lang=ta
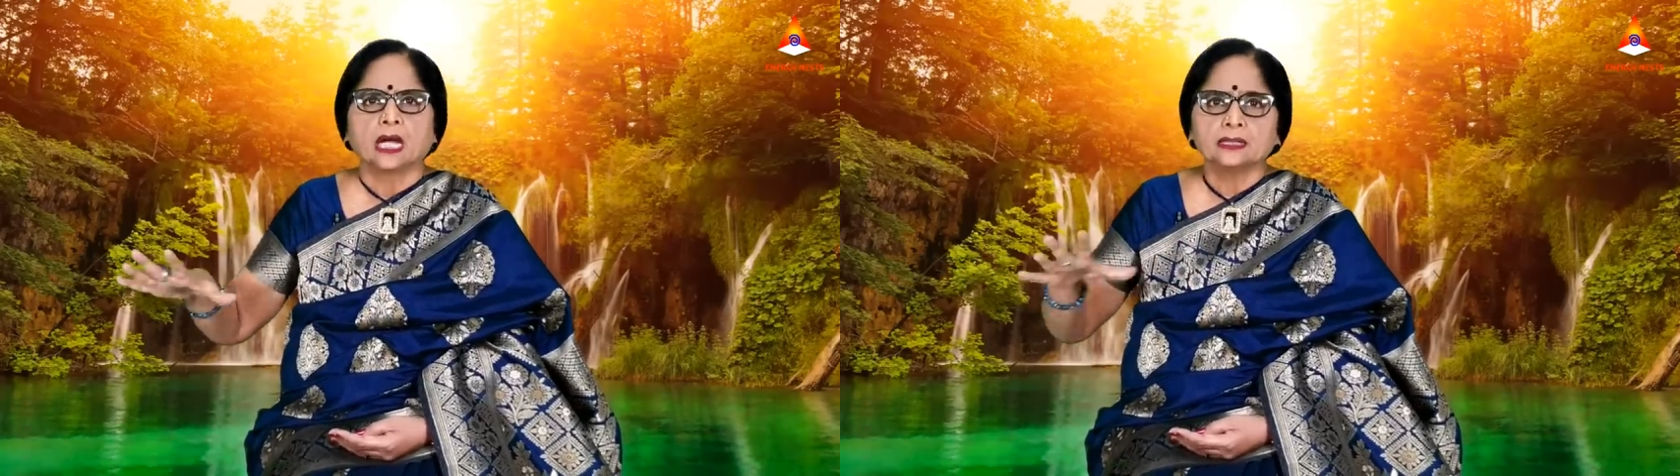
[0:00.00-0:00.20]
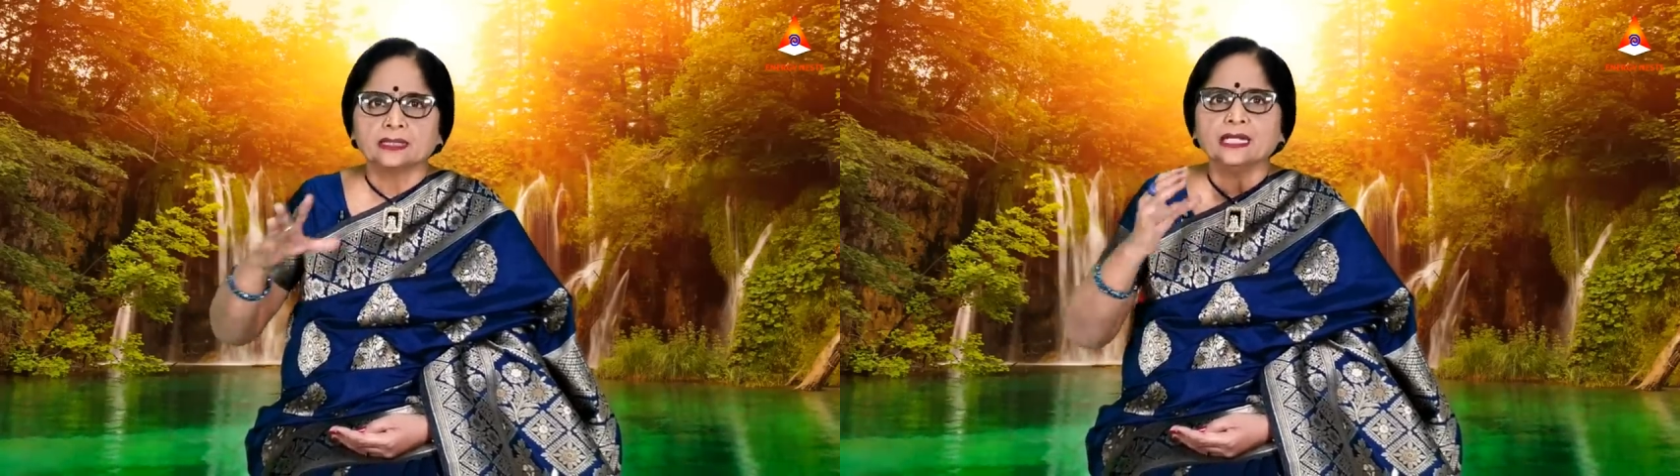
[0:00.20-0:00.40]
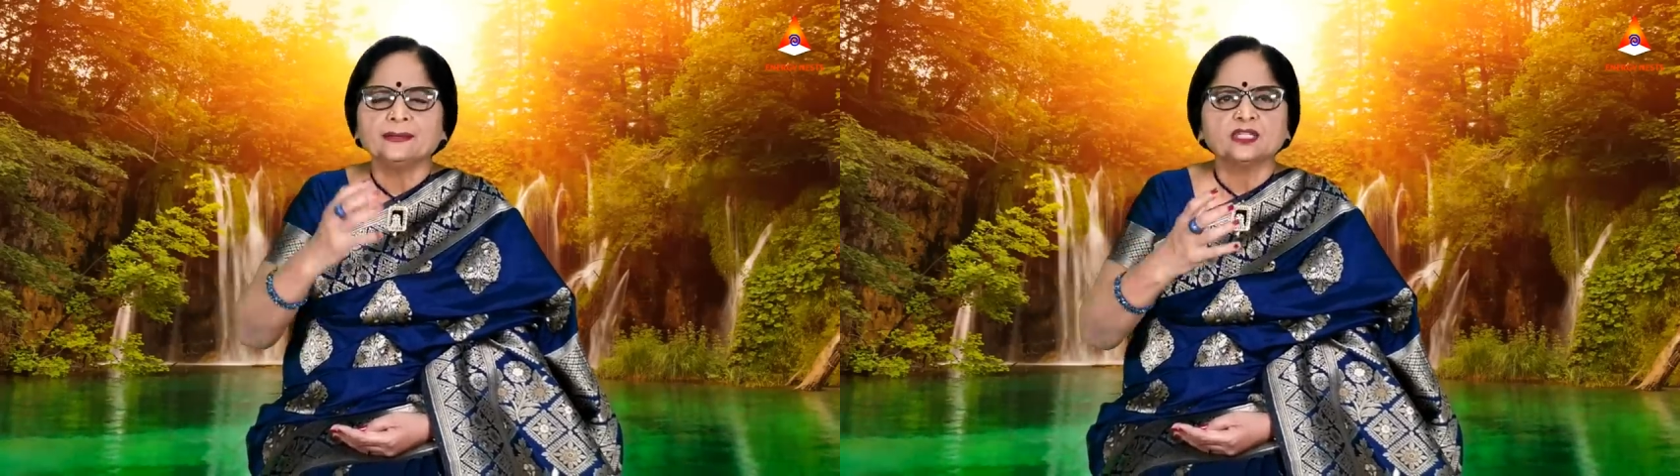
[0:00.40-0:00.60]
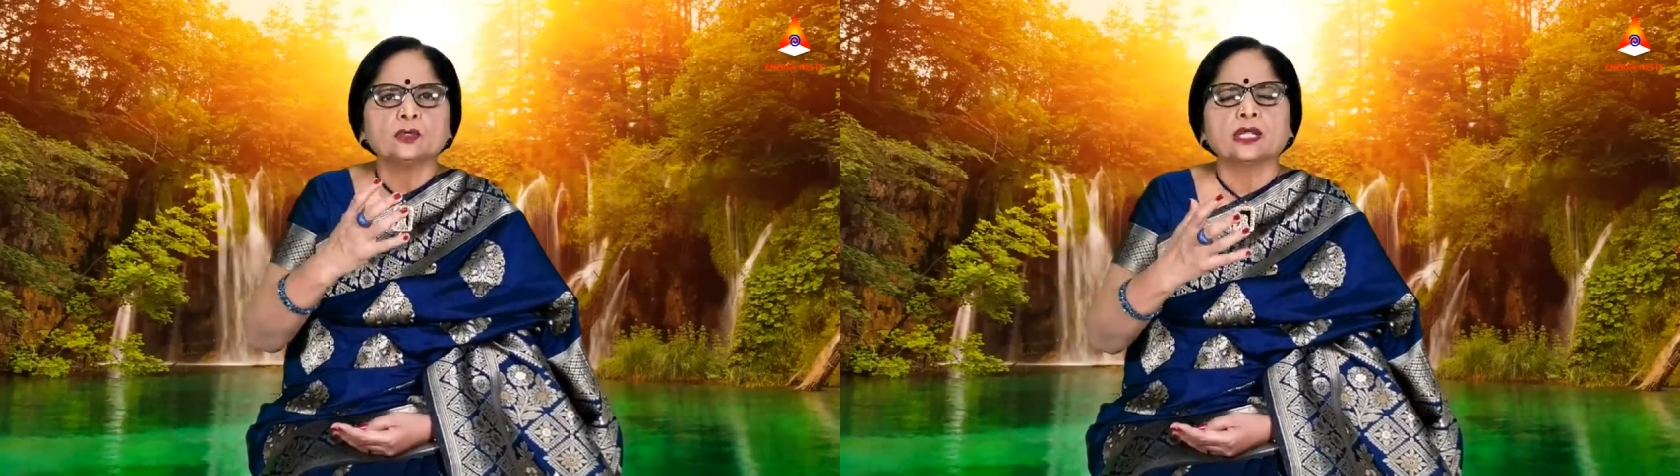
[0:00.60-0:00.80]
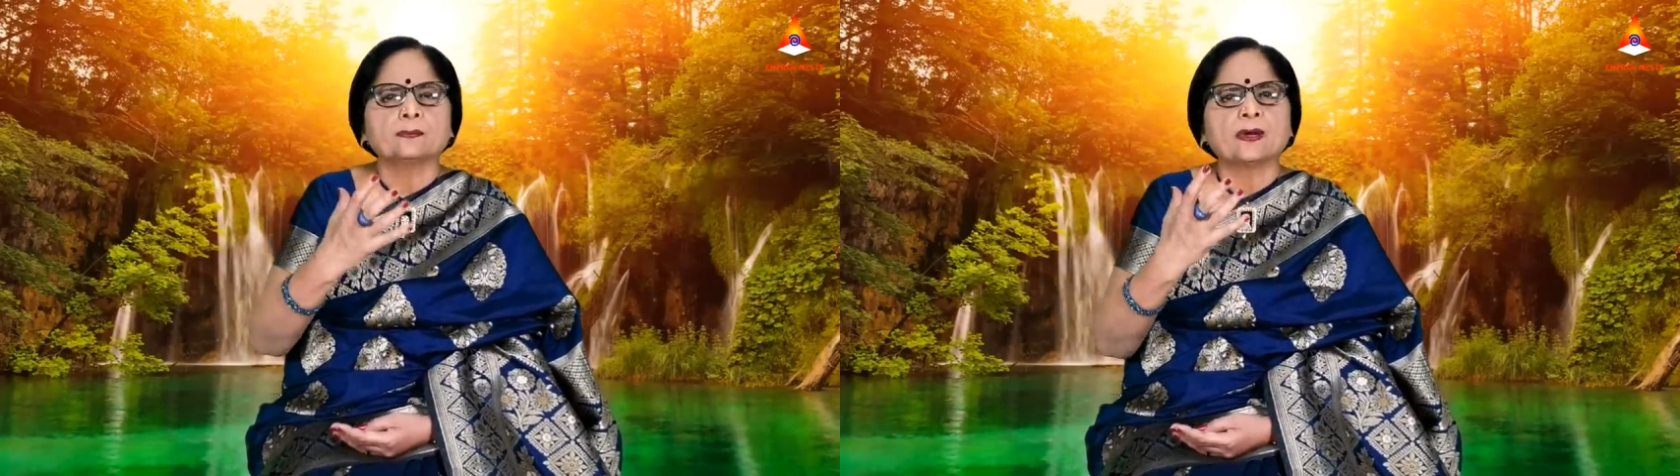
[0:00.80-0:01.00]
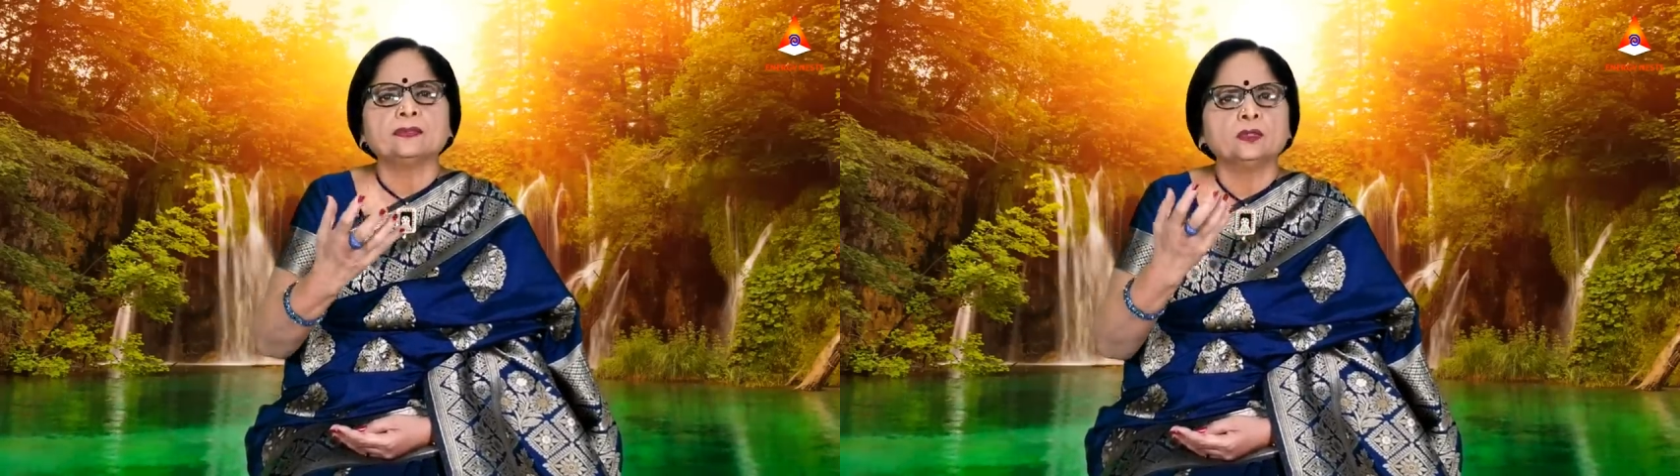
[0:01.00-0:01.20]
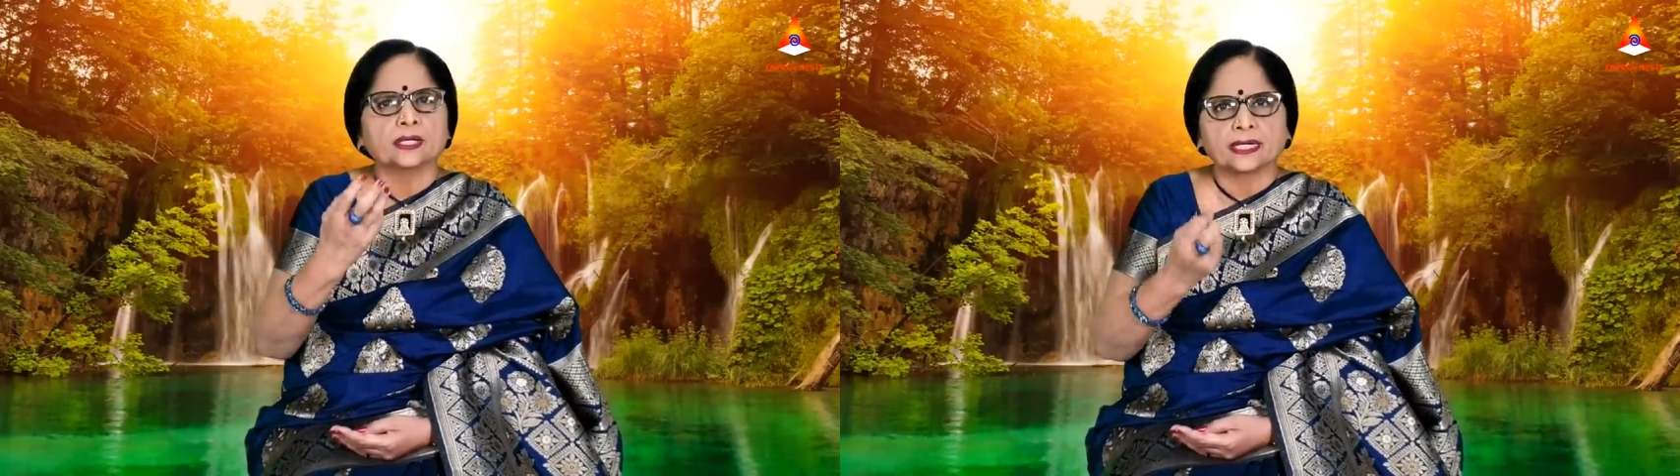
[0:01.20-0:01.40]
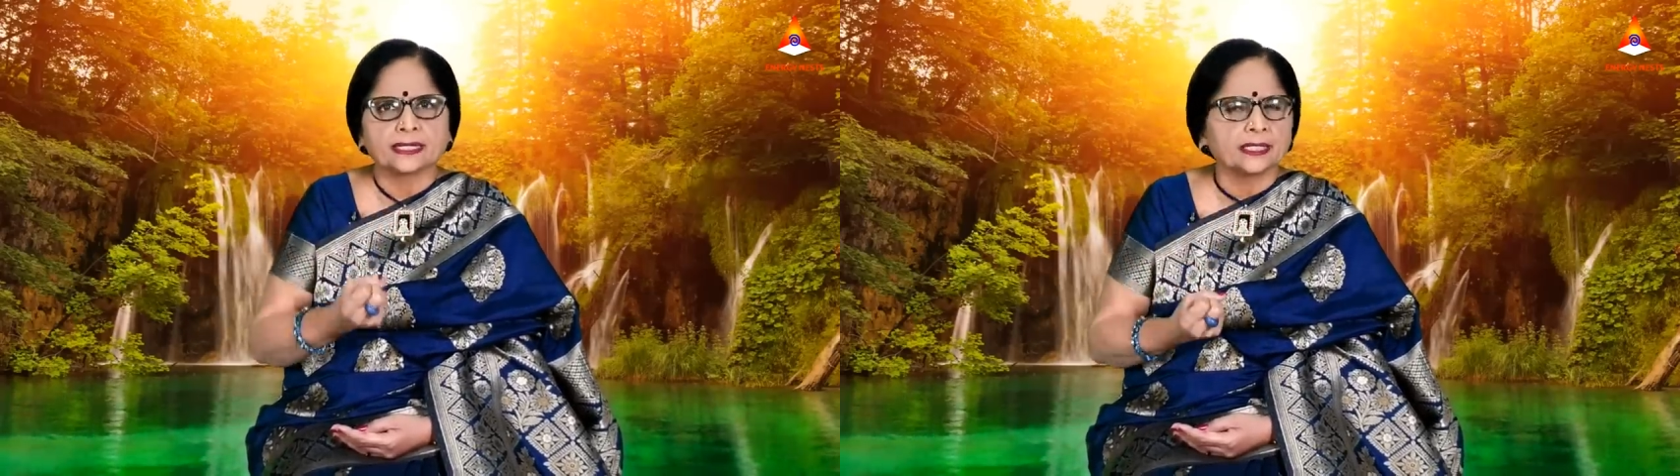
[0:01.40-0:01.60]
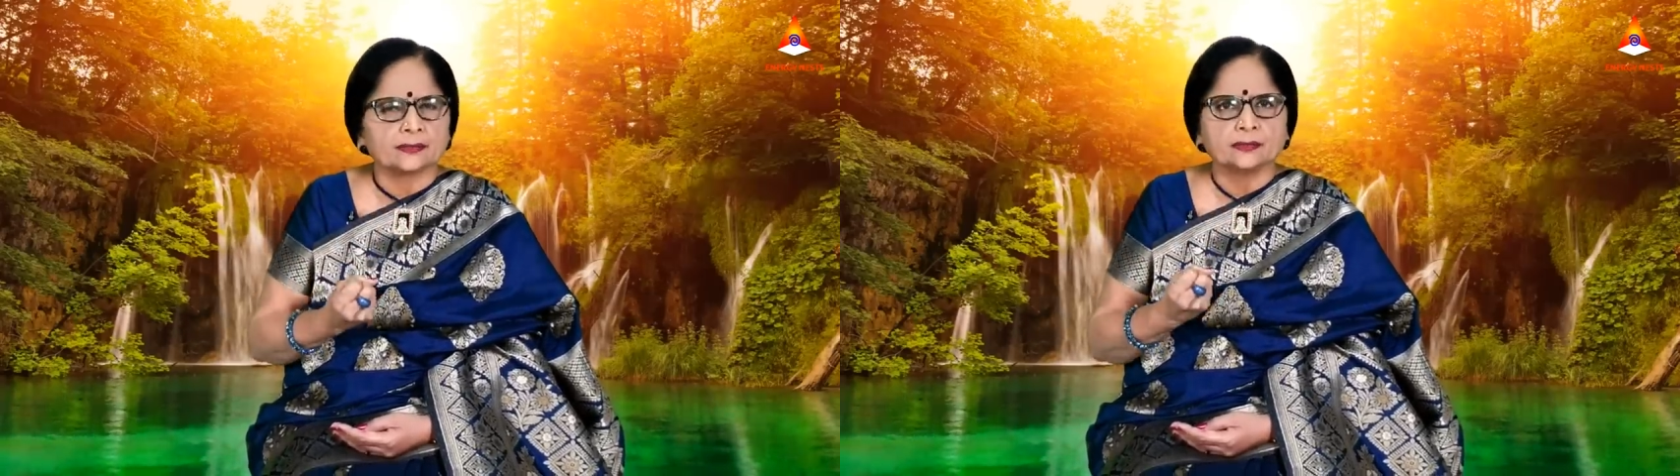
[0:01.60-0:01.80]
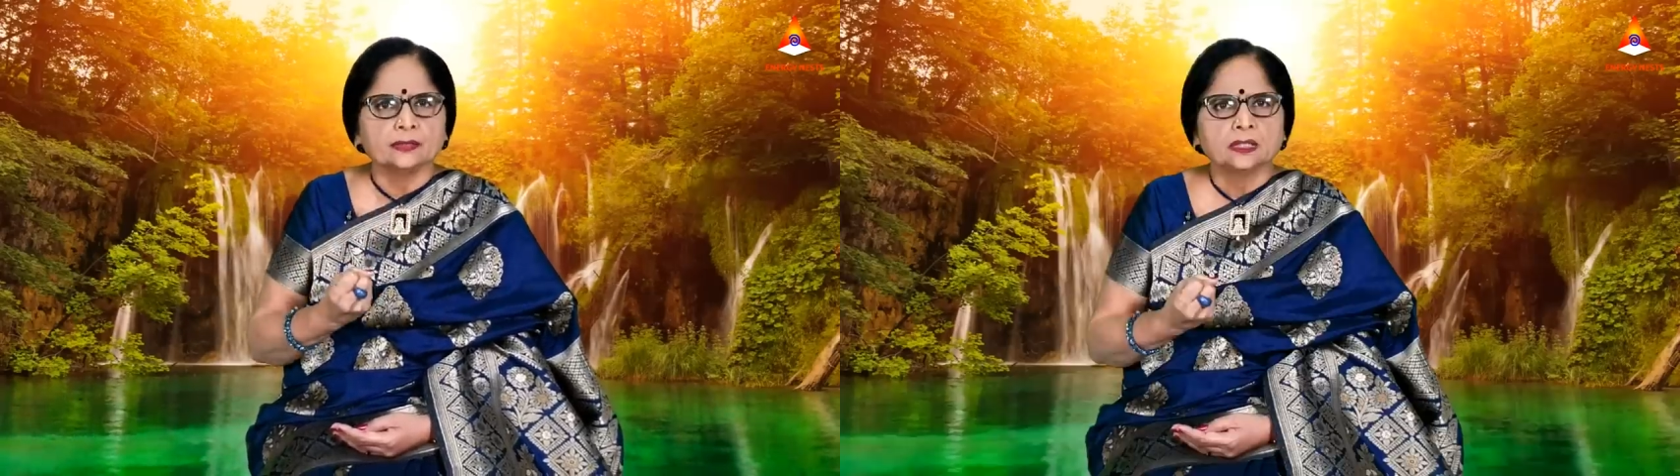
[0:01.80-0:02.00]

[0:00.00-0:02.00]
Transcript: அந்த தீபத்தினுடைய பவர் உங்களுக்கு கிடைக்கணும்